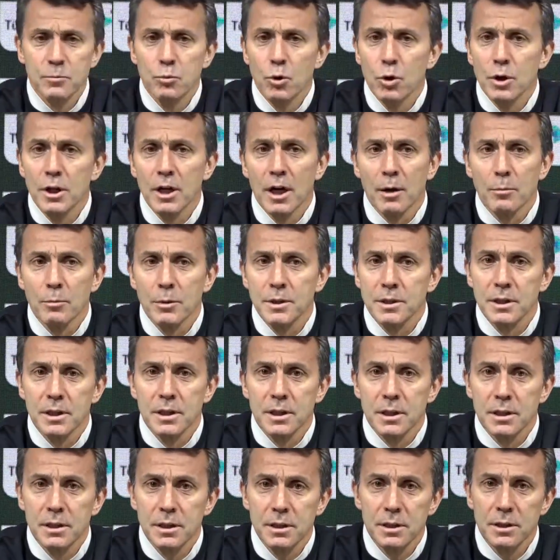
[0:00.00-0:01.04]
böyle yapması
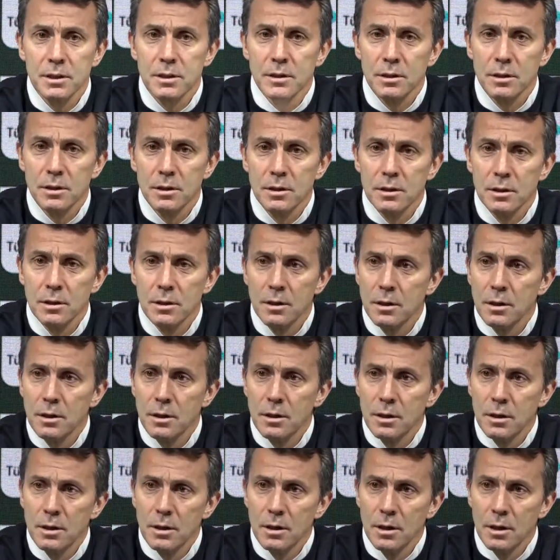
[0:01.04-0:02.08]
gerekir.
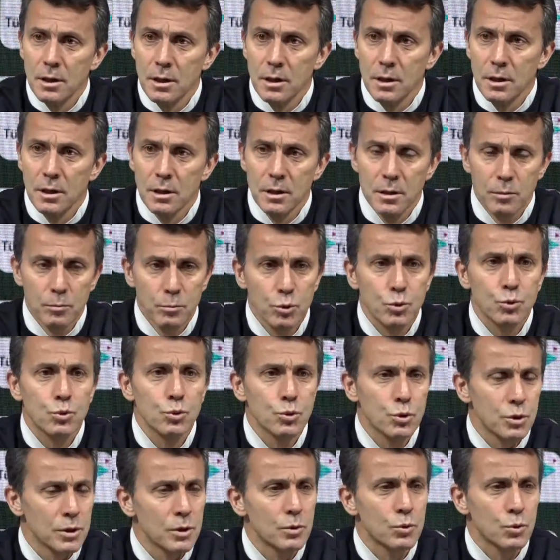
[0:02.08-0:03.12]
Ee, bu
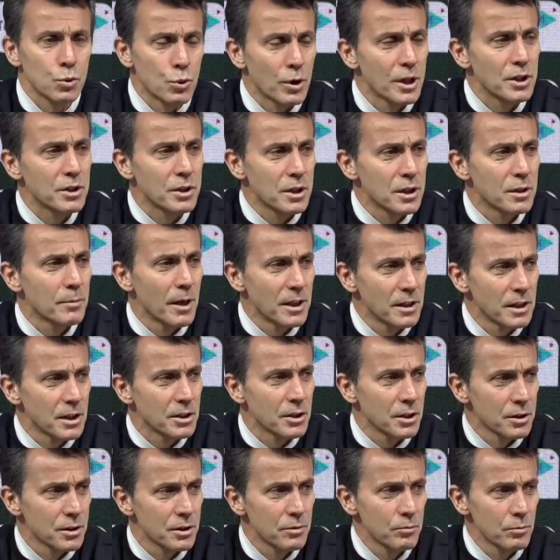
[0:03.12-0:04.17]
süreç, süreçleri ben
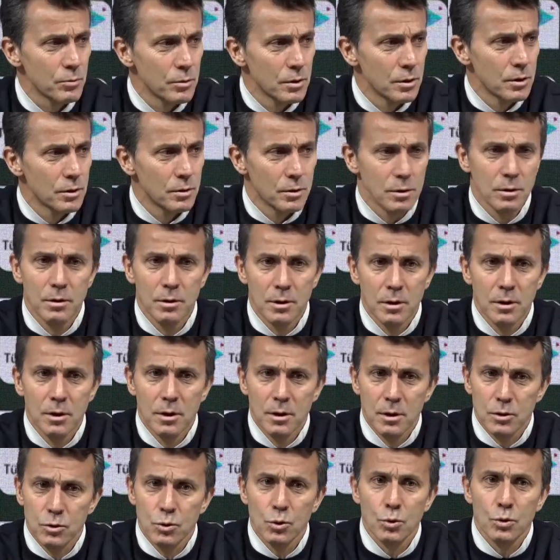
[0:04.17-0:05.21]
yaşadım.
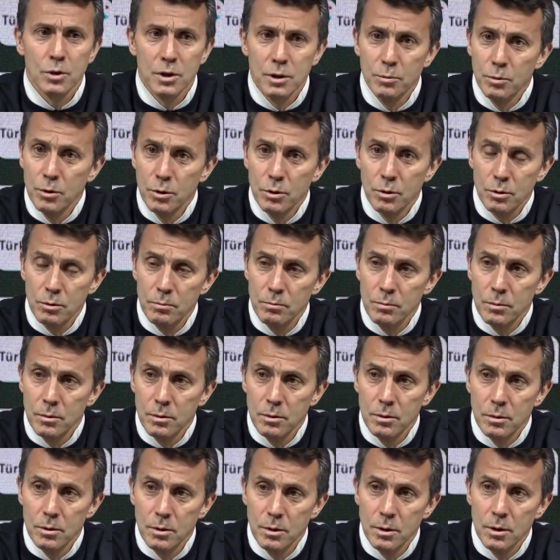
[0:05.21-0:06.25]
Çok iyi biliyorum.
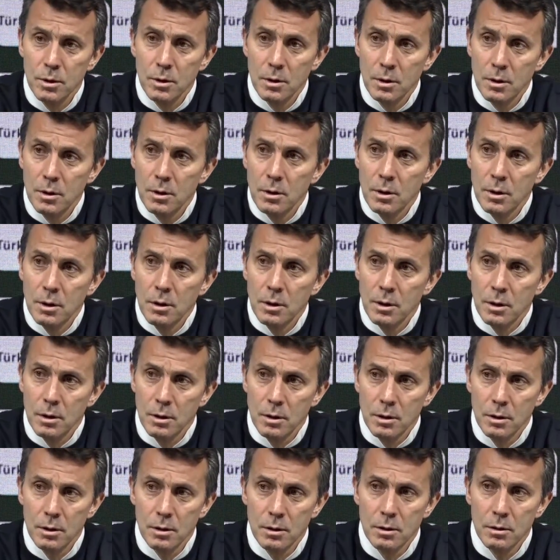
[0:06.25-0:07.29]
Ee,
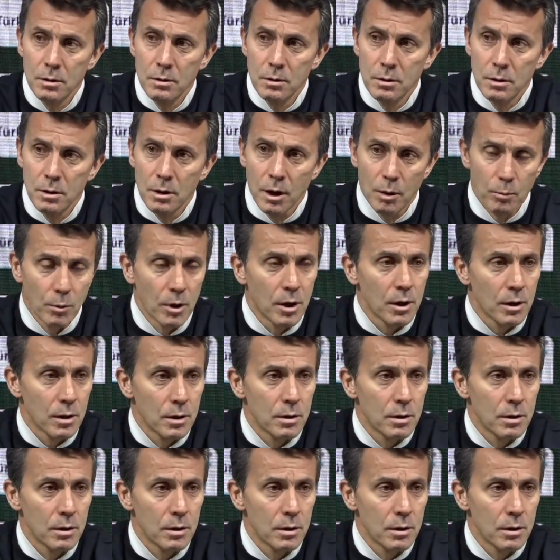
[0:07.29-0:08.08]
ama